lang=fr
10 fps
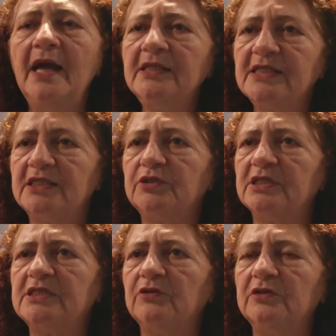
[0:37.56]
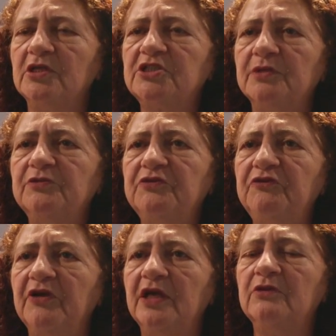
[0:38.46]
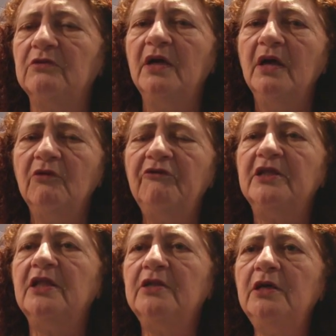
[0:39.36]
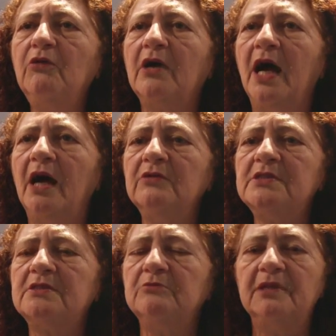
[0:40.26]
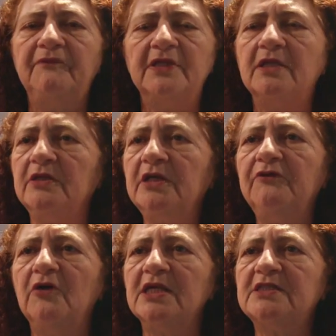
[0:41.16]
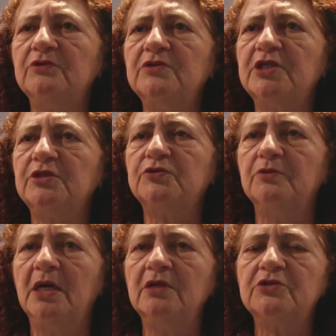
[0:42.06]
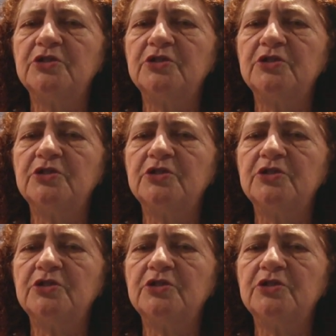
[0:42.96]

C'est la situation que nous sommes en train de vivre, un véritable chaos et des violations des droits de l'homme.